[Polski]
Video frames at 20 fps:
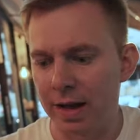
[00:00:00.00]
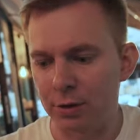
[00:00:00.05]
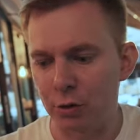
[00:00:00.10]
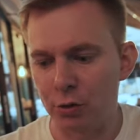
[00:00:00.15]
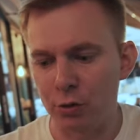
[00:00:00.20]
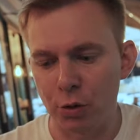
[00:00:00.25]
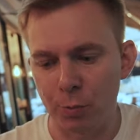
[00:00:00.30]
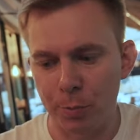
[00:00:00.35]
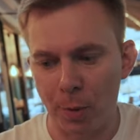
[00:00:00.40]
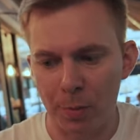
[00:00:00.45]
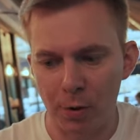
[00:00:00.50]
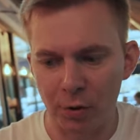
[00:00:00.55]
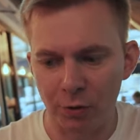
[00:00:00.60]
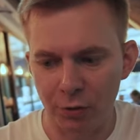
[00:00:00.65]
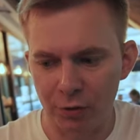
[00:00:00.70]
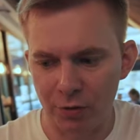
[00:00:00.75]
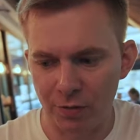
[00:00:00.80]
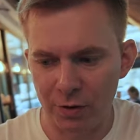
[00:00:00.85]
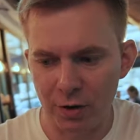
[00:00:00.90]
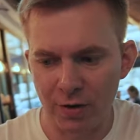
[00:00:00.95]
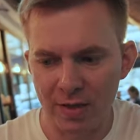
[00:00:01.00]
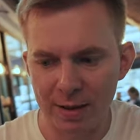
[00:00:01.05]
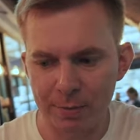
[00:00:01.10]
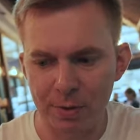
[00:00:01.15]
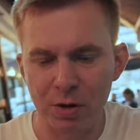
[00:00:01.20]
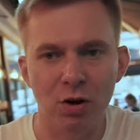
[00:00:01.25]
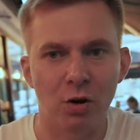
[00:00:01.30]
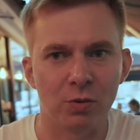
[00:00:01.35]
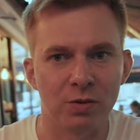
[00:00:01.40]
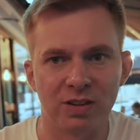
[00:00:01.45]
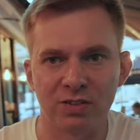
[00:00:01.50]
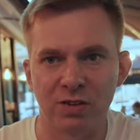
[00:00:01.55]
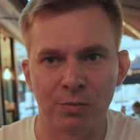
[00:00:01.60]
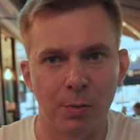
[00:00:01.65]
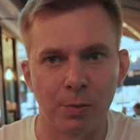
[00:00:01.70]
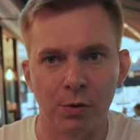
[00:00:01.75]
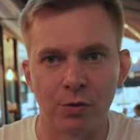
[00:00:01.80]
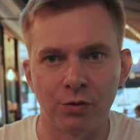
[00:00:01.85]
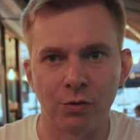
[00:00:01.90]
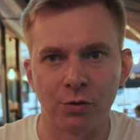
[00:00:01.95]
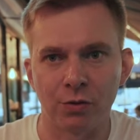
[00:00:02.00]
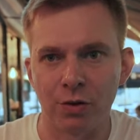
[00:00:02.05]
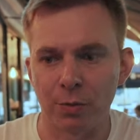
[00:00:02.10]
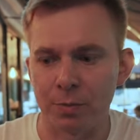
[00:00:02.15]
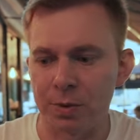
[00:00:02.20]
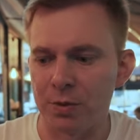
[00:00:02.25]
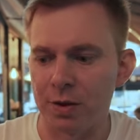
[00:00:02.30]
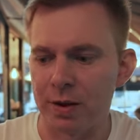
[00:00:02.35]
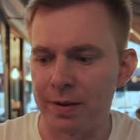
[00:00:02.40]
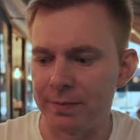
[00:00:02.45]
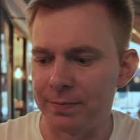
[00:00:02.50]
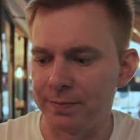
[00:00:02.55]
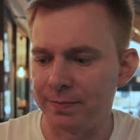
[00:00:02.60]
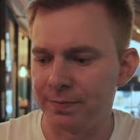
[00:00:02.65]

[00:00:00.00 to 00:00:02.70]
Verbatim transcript: a to, to po prostu, to wygląda jakby gołda się po prostu stopiła.